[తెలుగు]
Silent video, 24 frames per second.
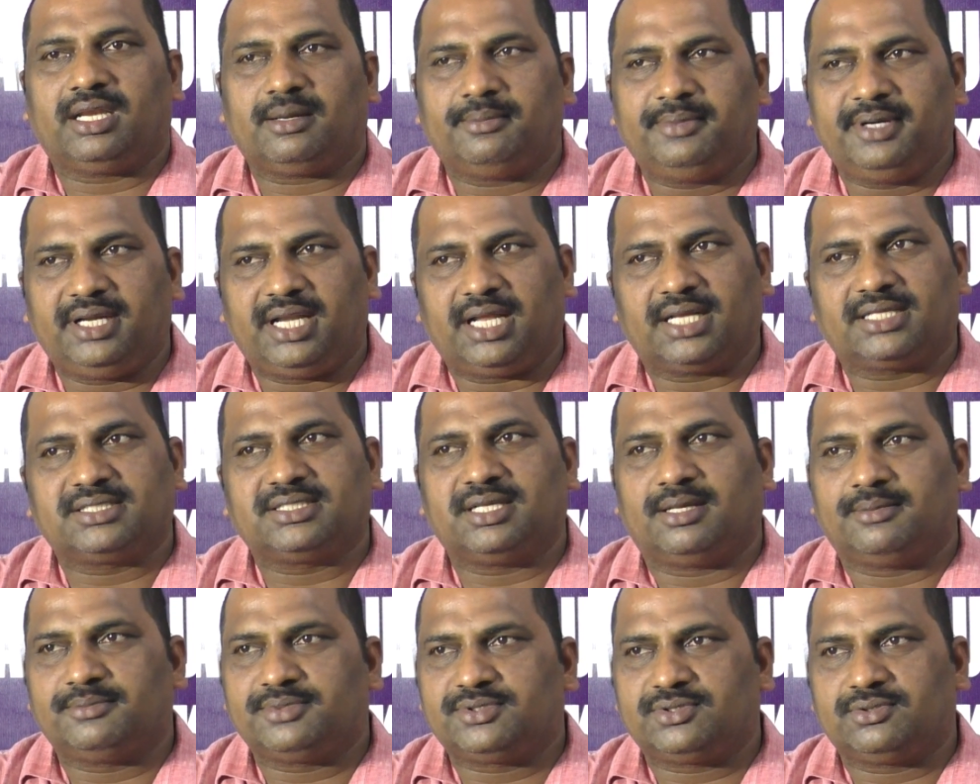ఇంటర్మీడియట్
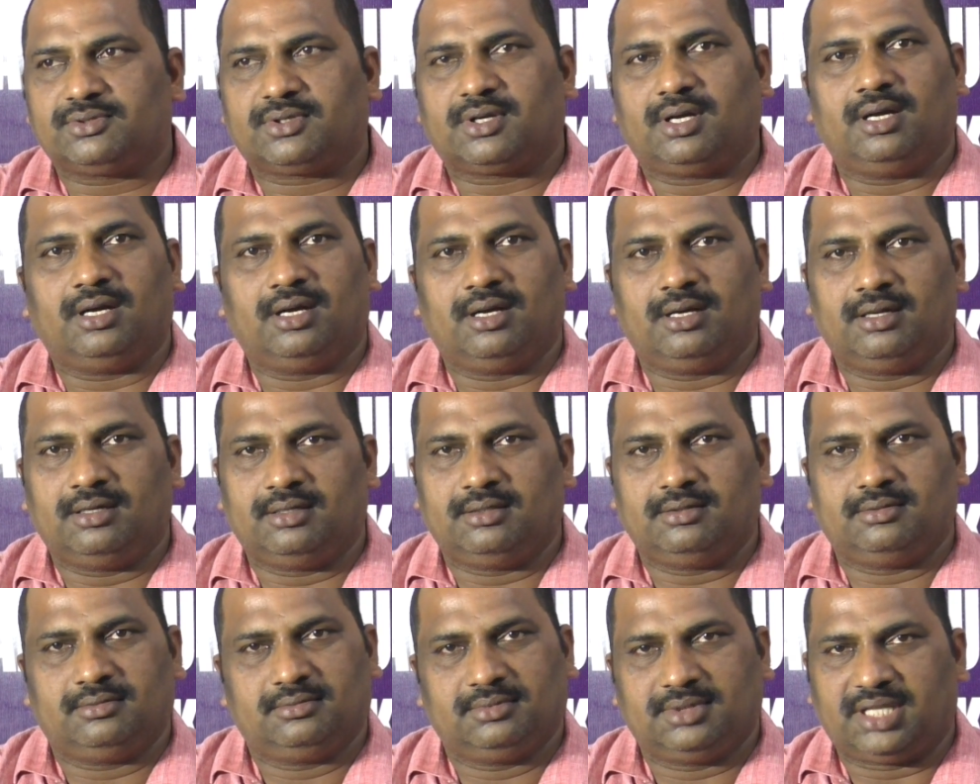ఎగ్జామ్స్
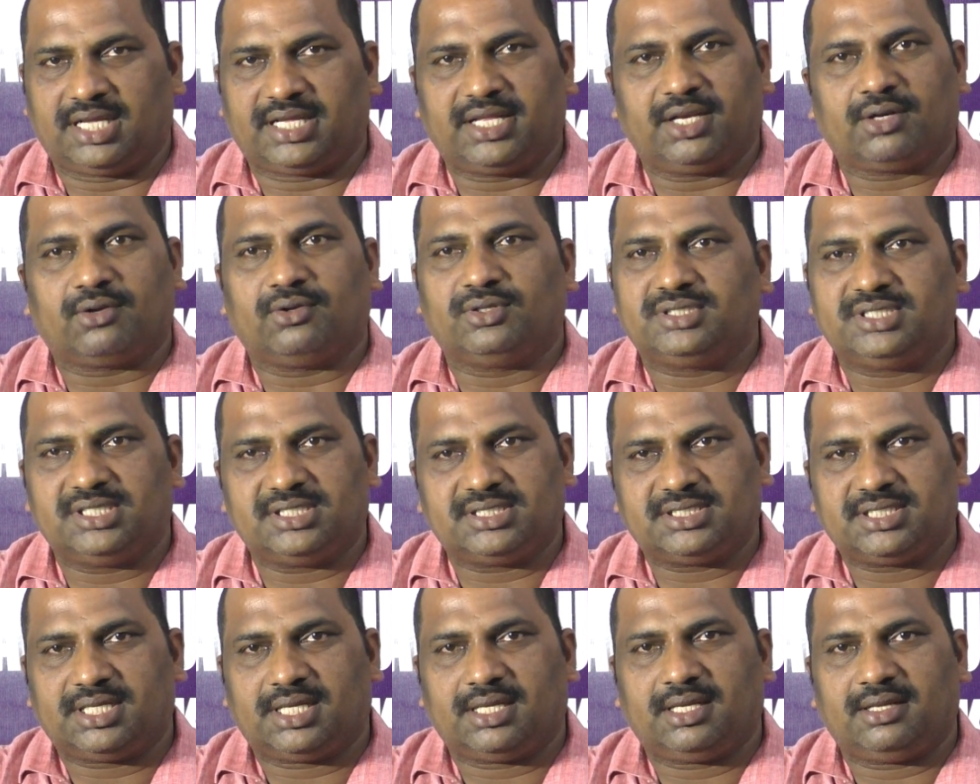దగ్గరికి
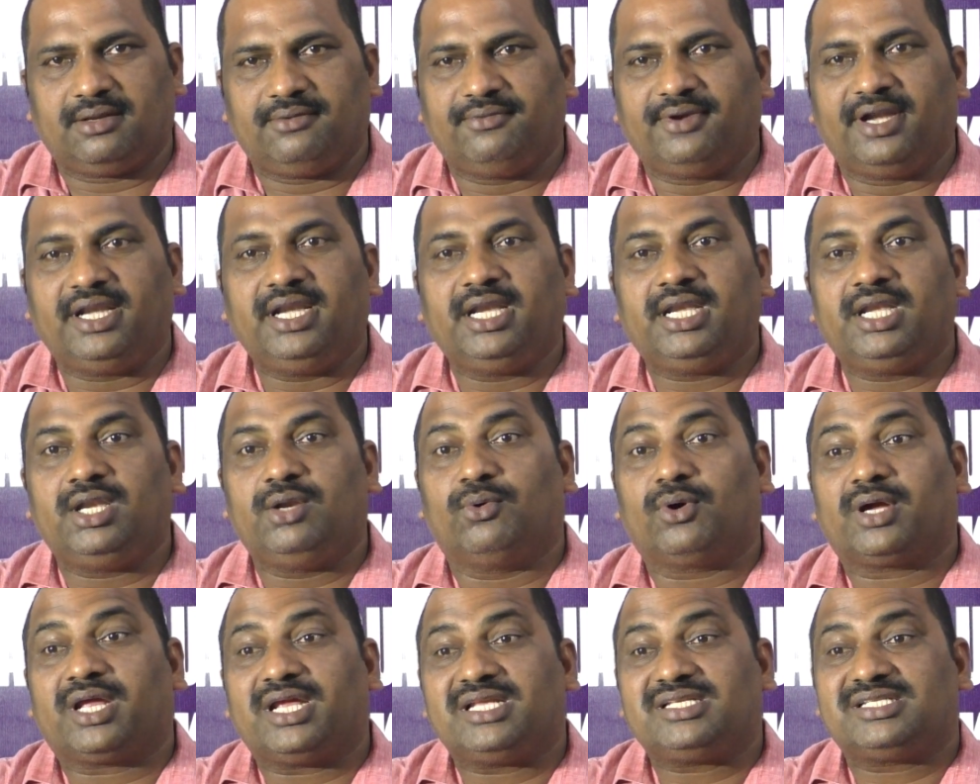వచ్చేసాయి ఇవన్నిటిని
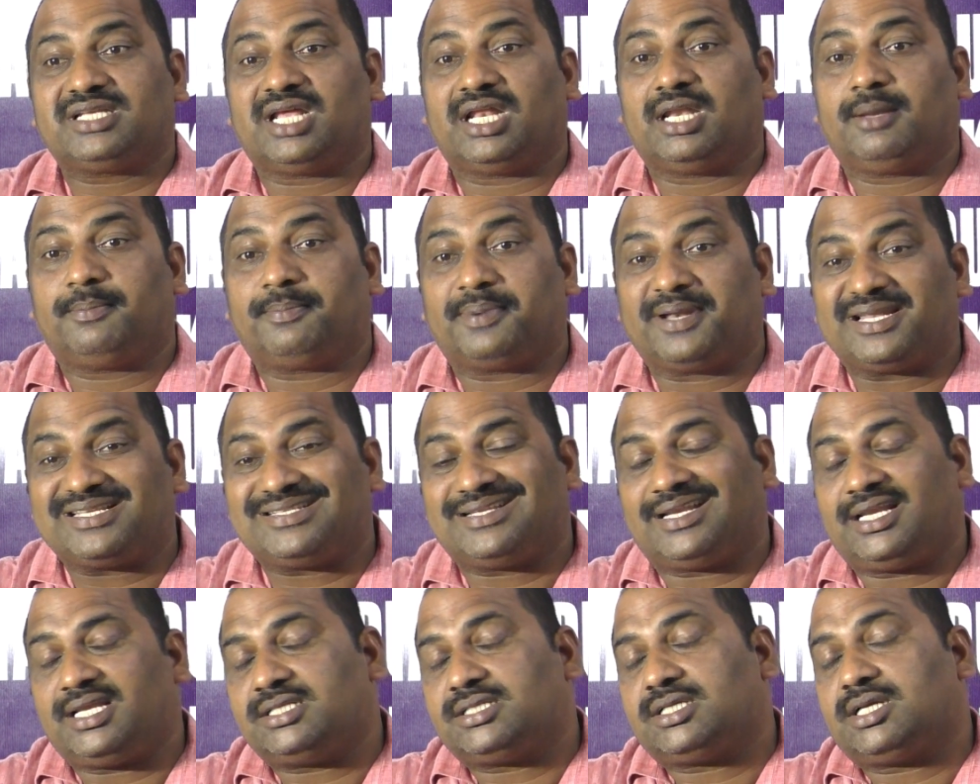ఒకేసారి
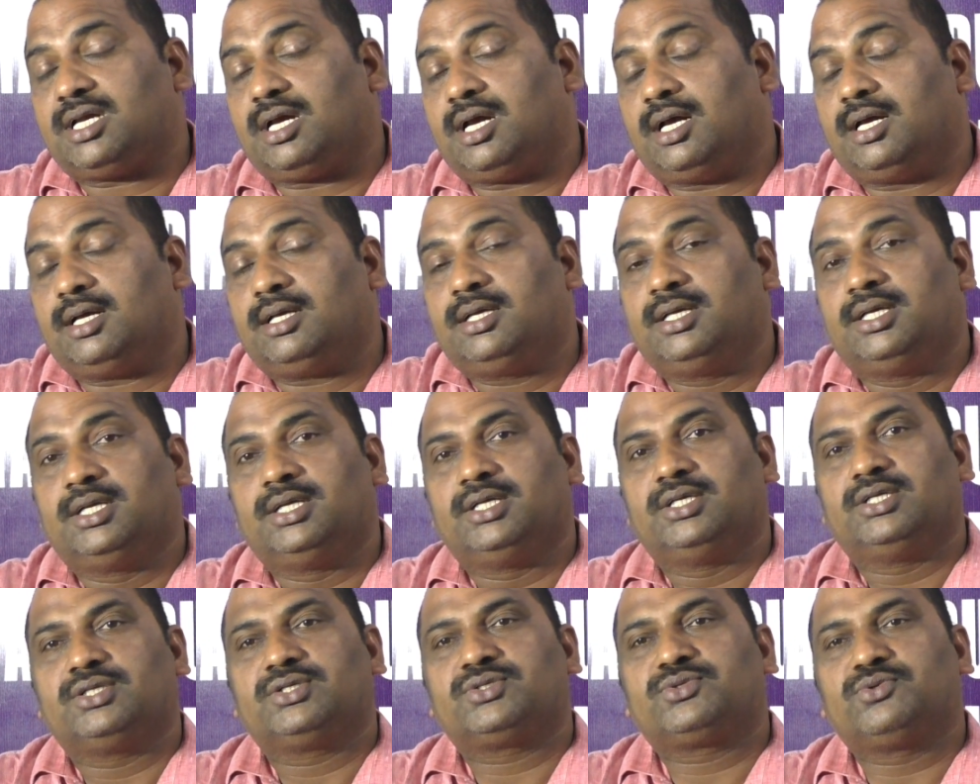ప్రెషరైజ్గా
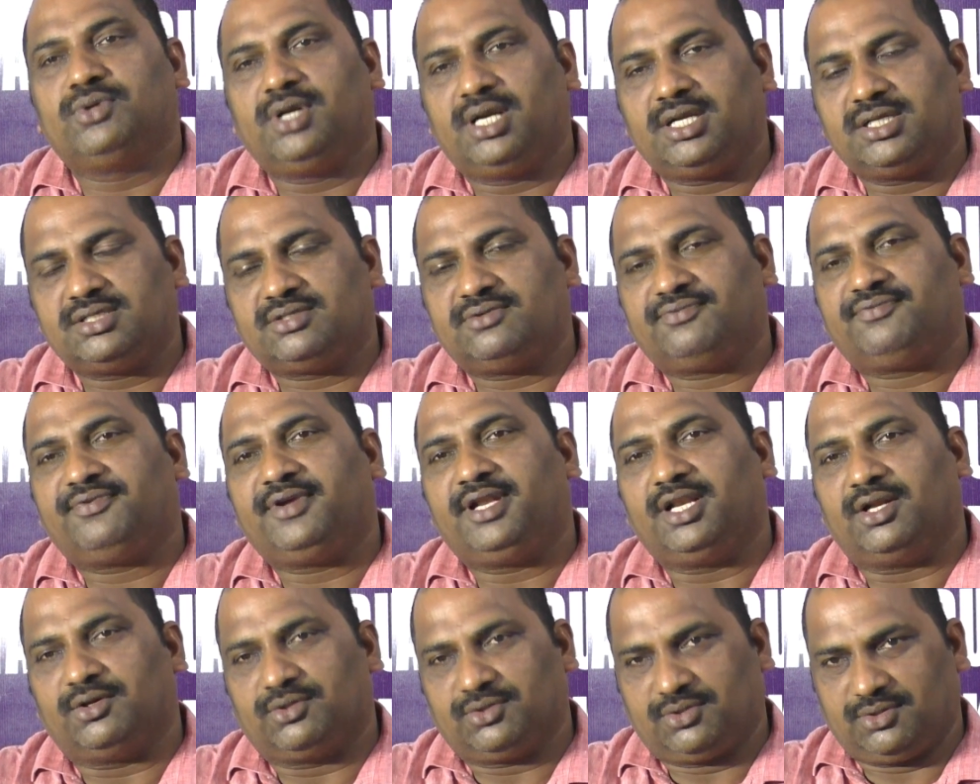స్టూడెంట్స్
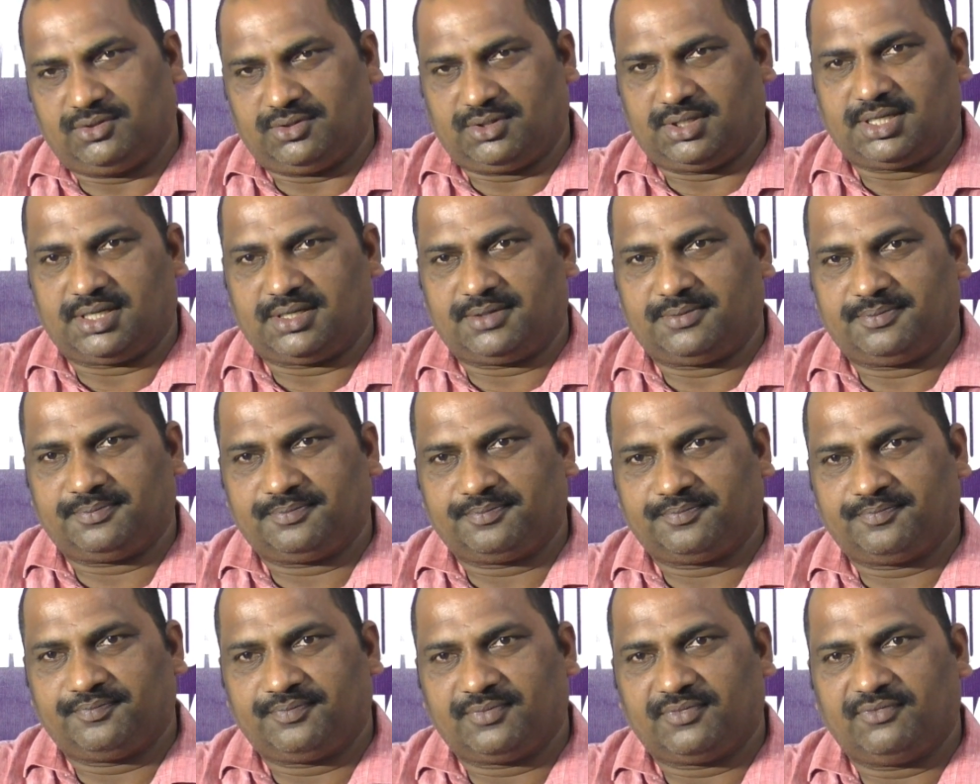ఫీల్ అవుతూ ఉంటారు
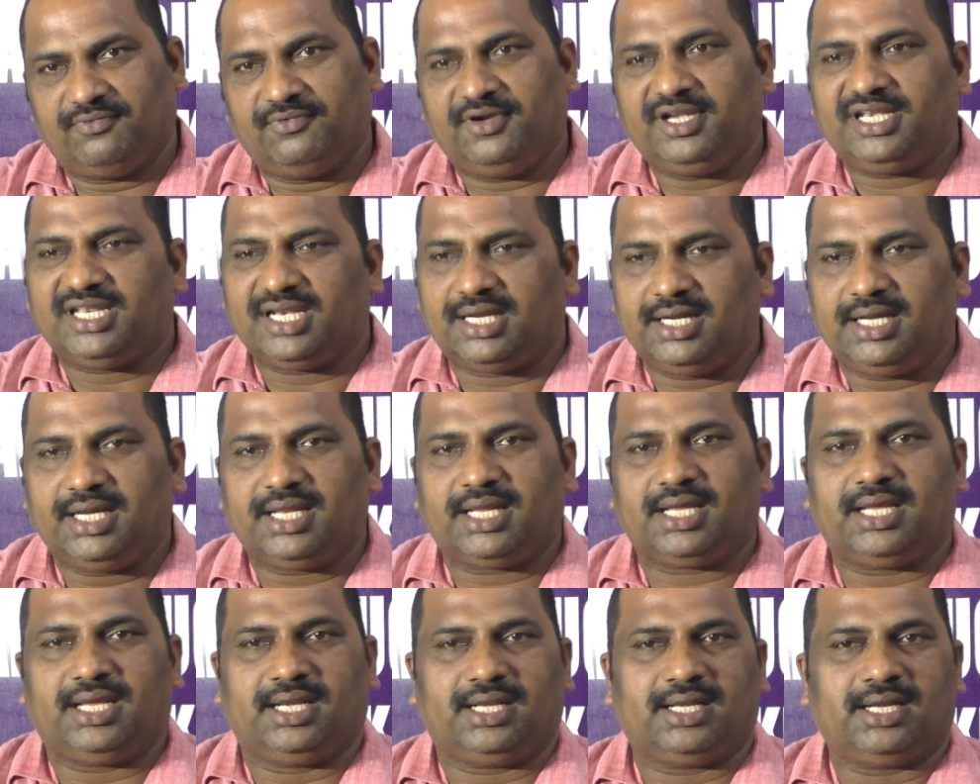
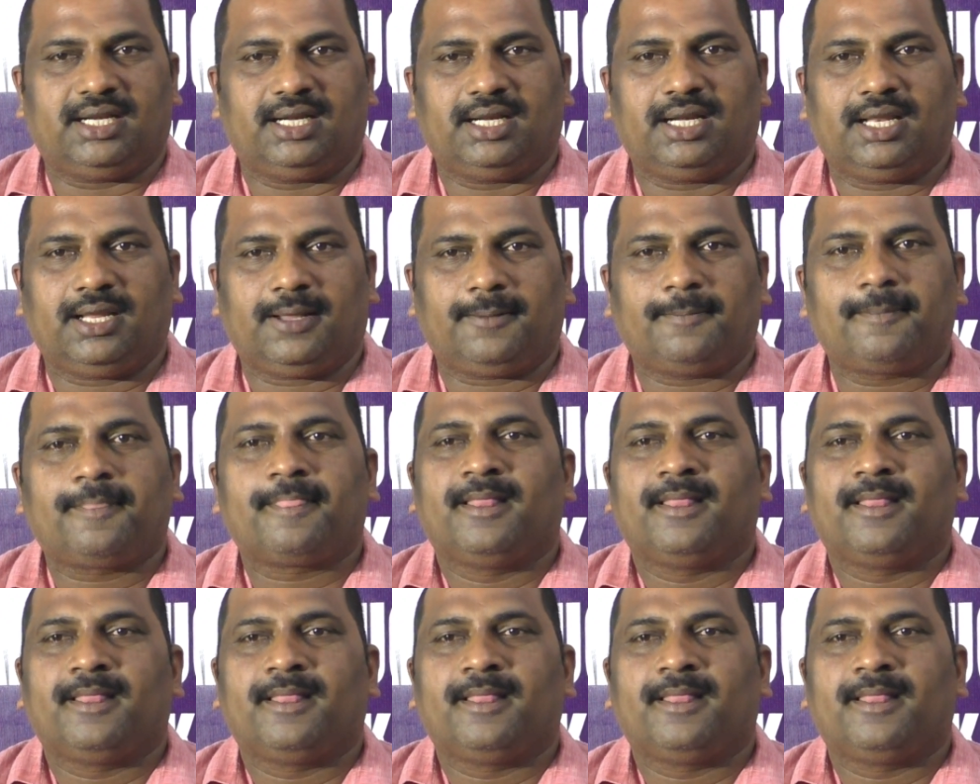వీటన్నిటికీ ఏంటంటే